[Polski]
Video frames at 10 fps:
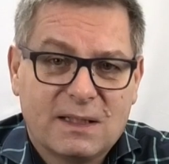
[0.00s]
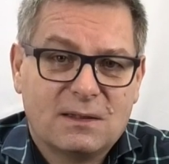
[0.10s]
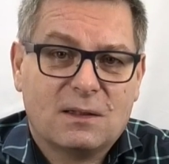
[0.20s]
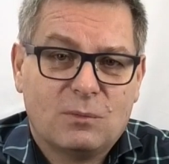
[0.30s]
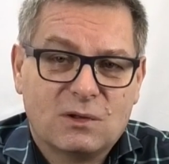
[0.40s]

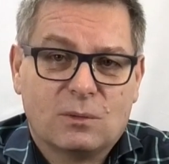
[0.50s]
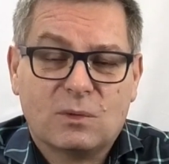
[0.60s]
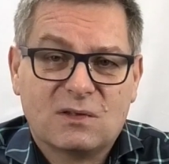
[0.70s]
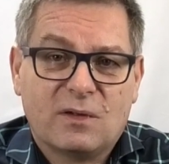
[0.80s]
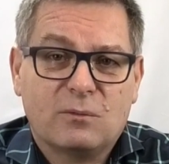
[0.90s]
chętnie
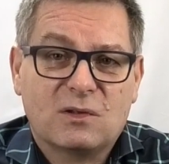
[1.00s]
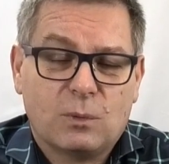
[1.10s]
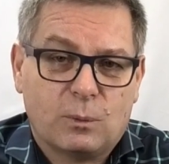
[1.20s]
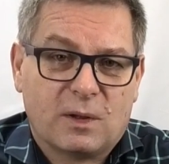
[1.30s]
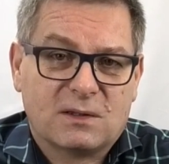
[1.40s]
będziemy z Wami
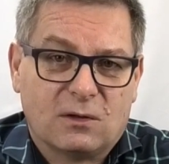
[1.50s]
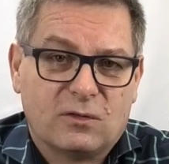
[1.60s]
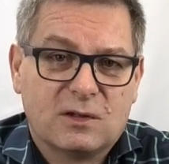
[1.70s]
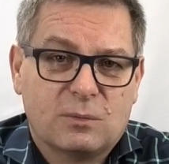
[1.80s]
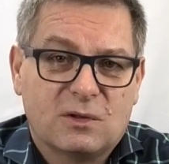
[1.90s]

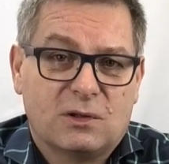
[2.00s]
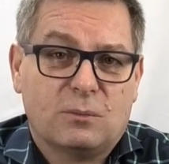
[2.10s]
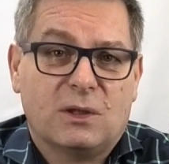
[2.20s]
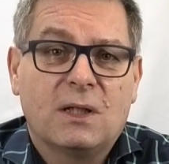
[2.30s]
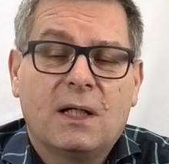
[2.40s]
współpracować,
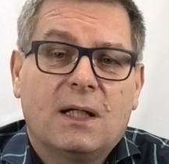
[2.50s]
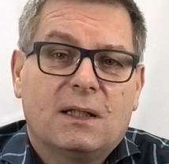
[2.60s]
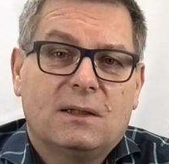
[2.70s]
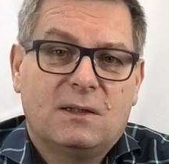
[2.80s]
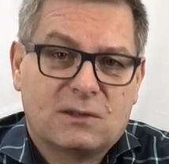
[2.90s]
będziemy
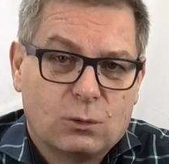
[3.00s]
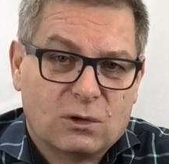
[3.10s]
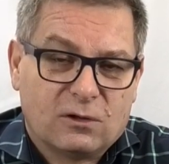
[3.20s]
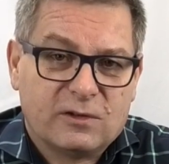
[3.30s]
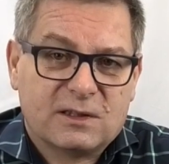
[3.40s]

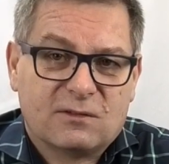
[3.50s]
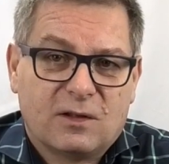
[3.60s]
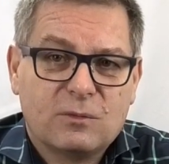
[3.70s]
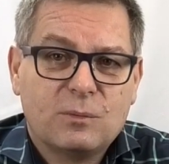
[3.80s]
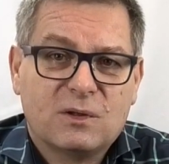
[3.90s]
dyskutować z
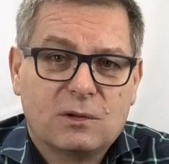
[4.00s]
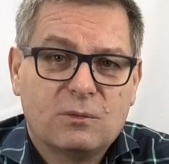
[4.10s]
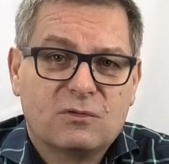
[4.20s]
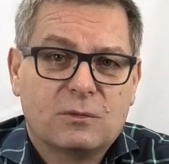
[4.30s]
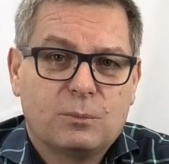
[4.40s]
Wami,
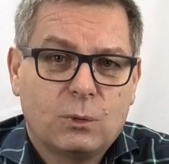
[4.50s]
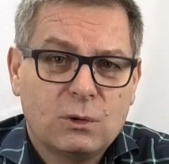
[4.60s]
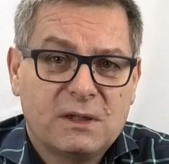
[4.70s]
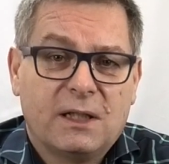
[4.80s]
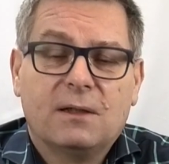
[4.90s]
będziemy
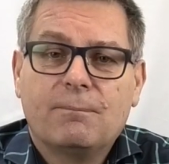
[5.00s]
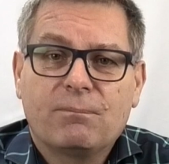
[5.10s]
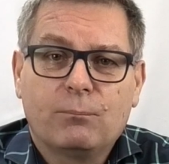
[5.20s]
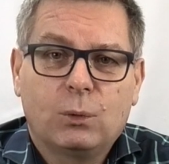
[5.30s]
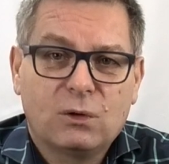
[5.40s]
wspólnie
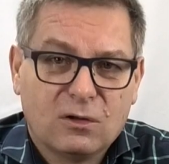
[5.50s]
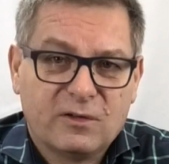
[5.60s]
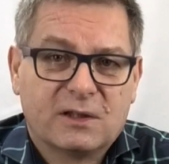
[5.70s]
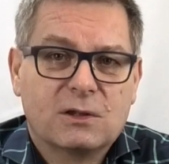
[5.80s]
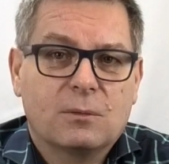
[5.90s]

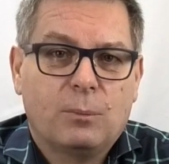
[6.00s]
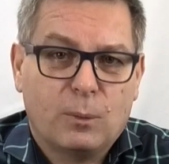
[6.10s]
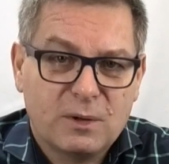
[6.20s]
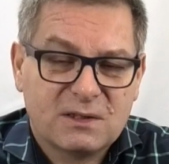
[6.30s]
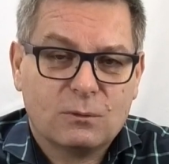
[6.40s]
budować
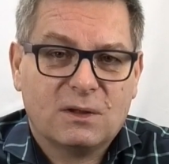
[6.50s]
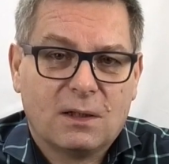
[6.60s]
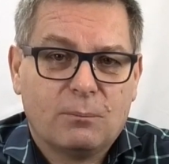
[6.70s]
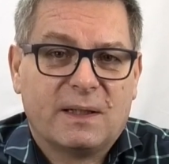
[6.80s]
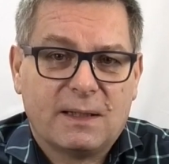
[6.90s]
pomysły
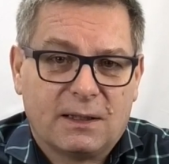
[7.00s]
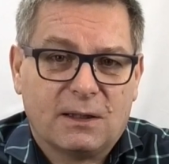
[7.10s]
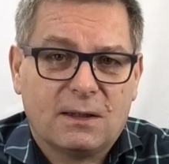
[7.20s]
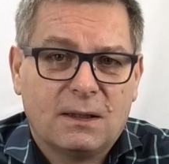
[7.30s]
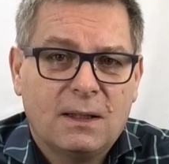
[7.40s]
na
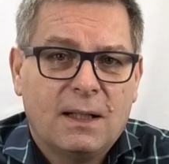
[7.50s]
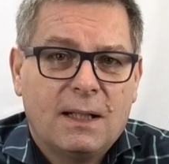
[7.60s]
badania